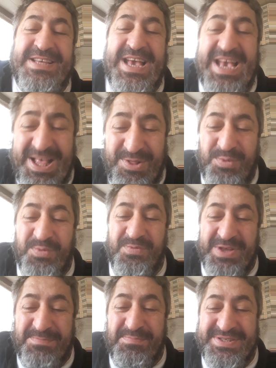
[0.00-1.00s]
el
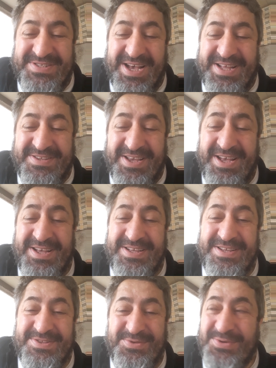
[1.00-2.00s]
müvvet bir zata
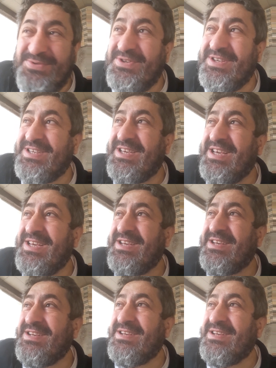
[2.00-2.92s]
diyorsun ki